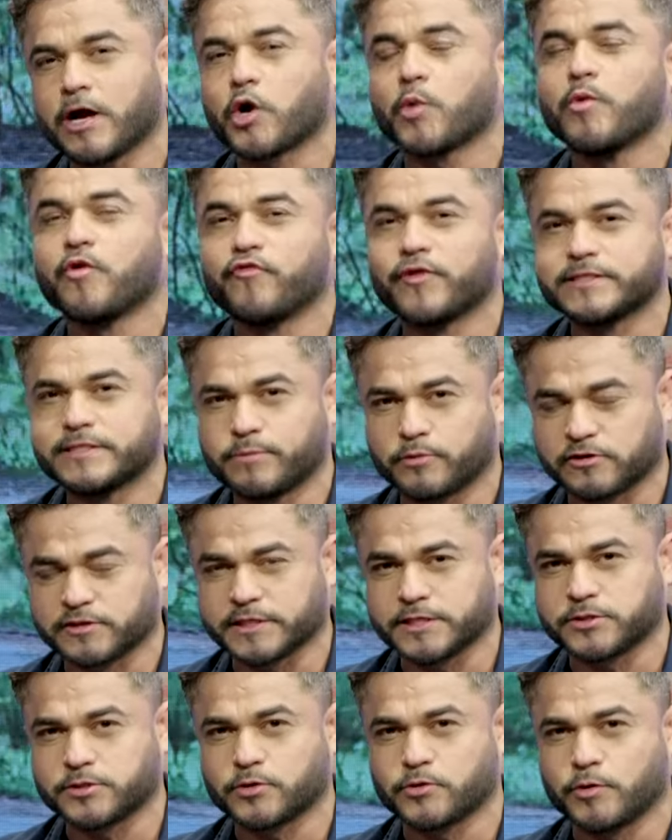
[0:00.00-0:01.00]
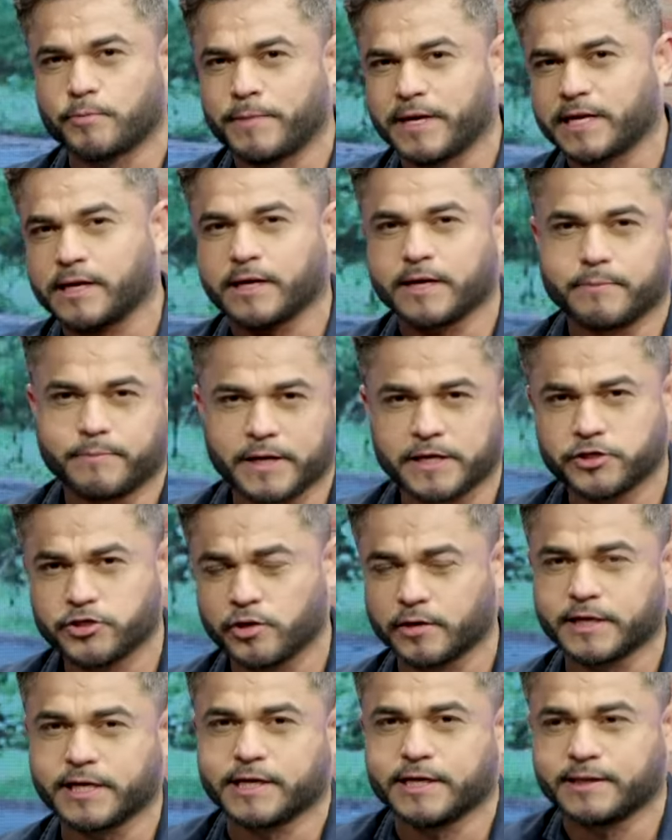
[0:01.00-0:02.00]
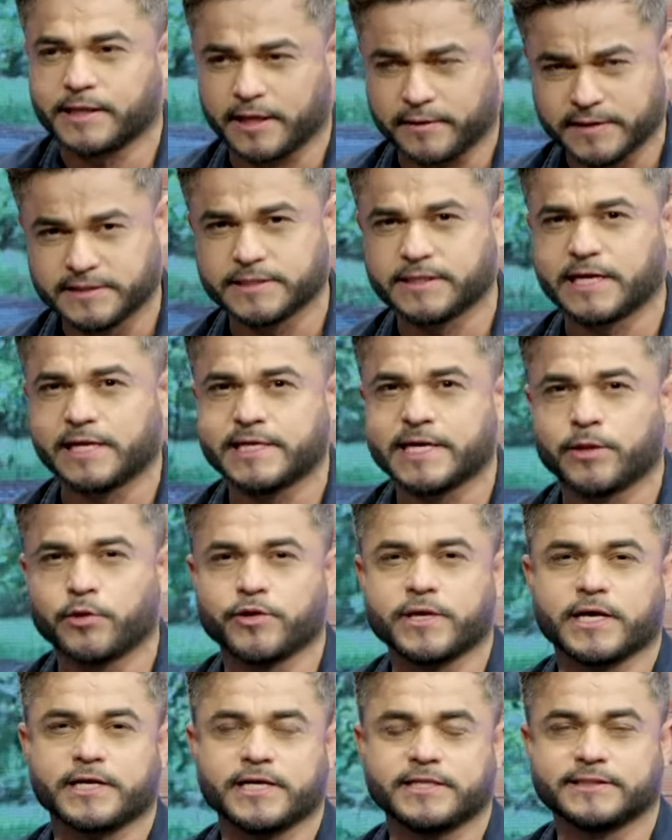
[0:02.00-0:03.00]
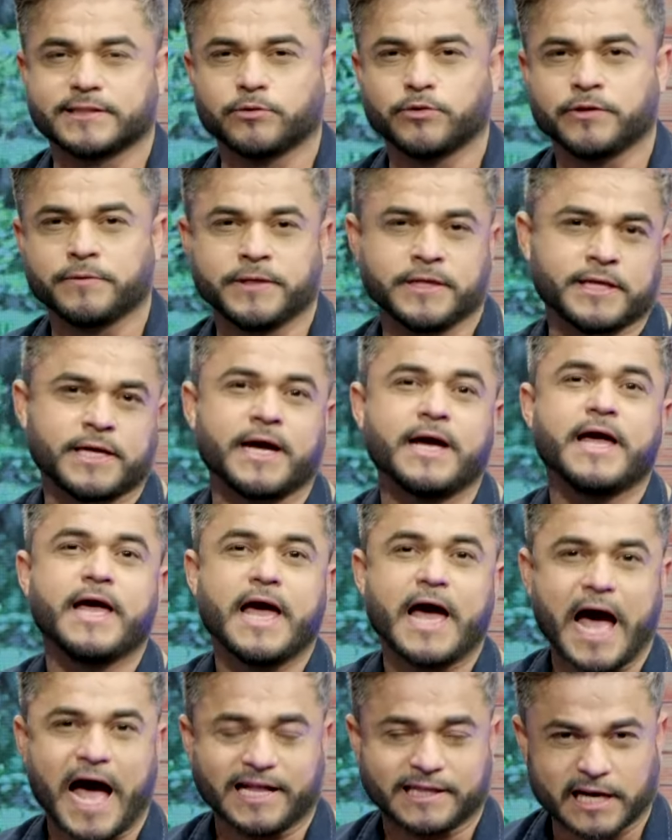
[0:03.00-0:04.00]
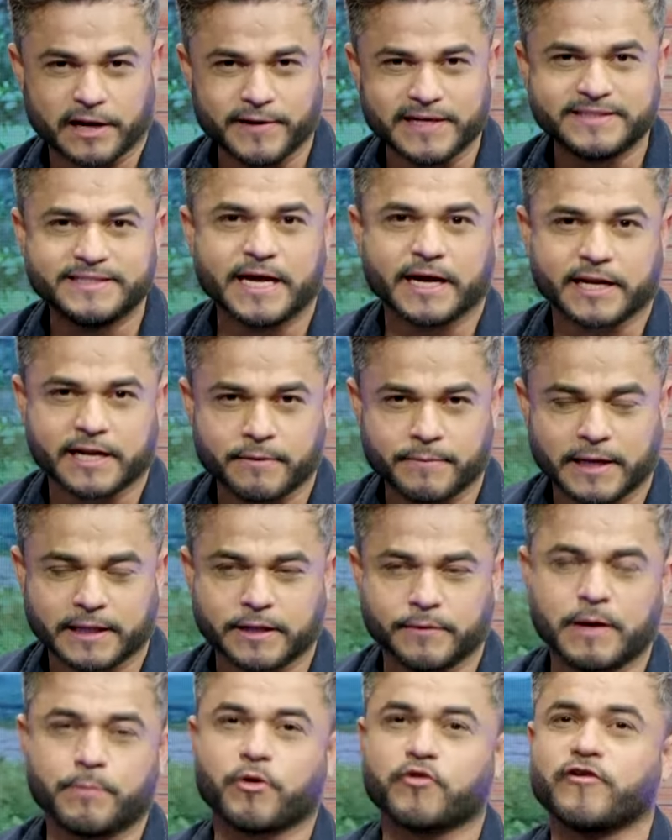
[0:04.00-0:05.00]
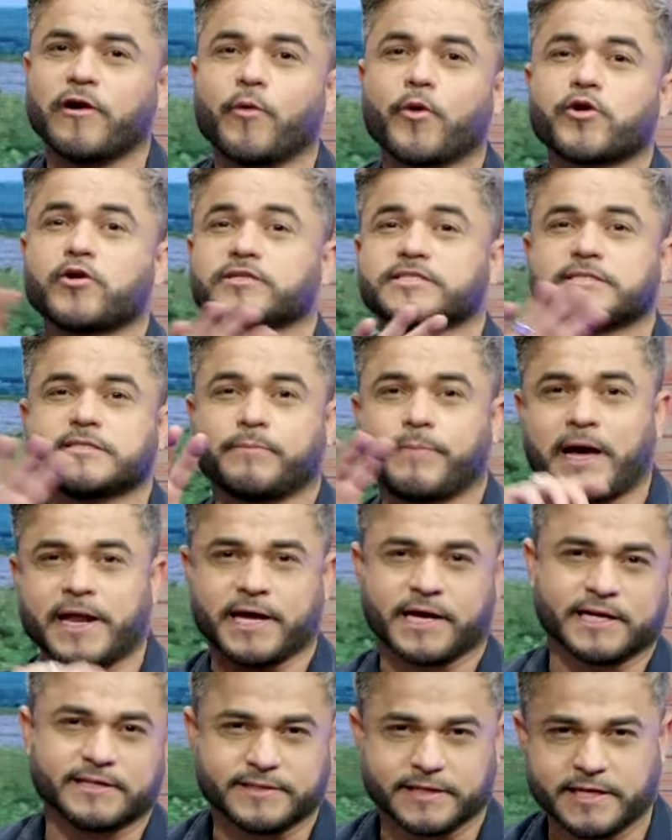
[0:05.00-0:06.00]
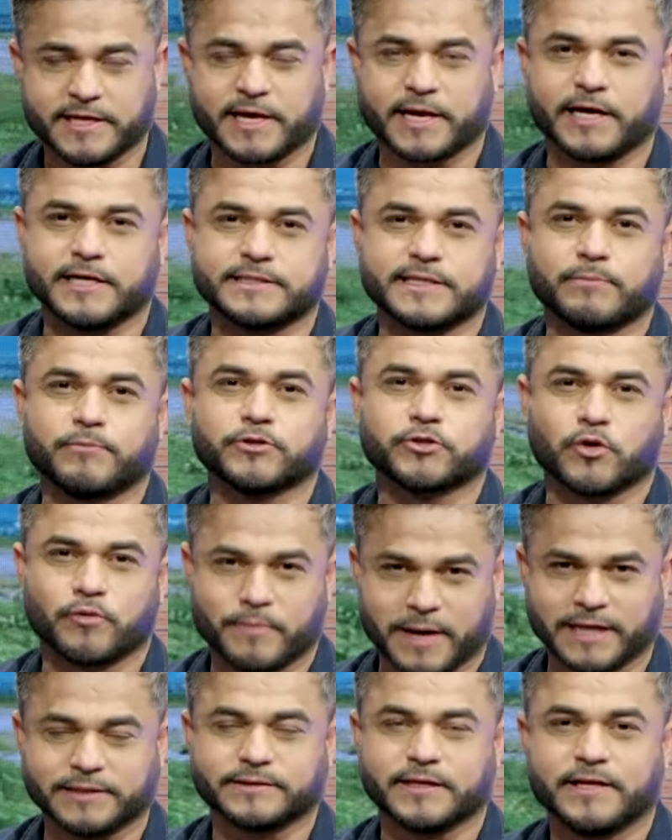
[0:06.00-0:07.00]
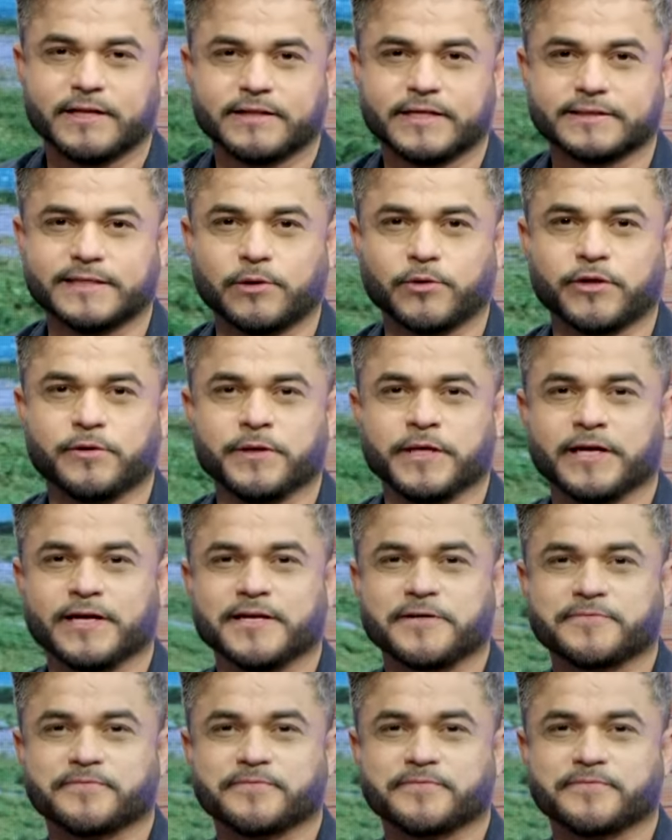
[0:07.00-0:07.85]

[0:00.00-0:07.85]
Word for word: cómo fue ese proceso con María René Pérez Jonker, que está de visita el día de hoy aquí en Salud y Vida a través de Rema TV. Por favor, no se separe, que enseguida regresamos con más de Salud y Vida.